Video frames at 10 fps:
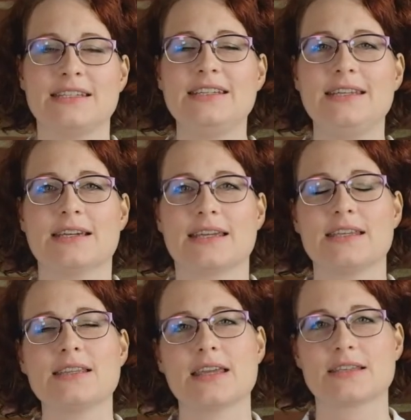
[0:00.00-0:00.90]
die ihr
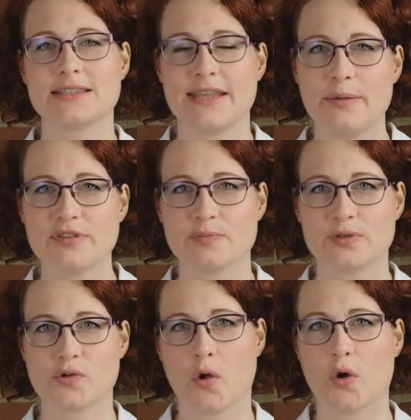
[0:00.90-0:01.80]
Kind selbst
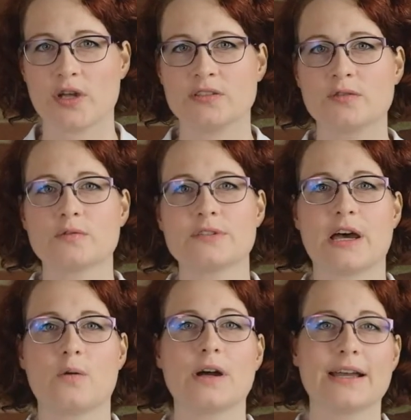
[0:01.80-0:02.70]
betreuen
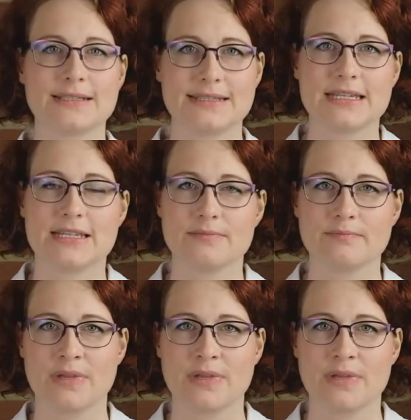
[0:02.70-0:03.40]
und auch erziehen.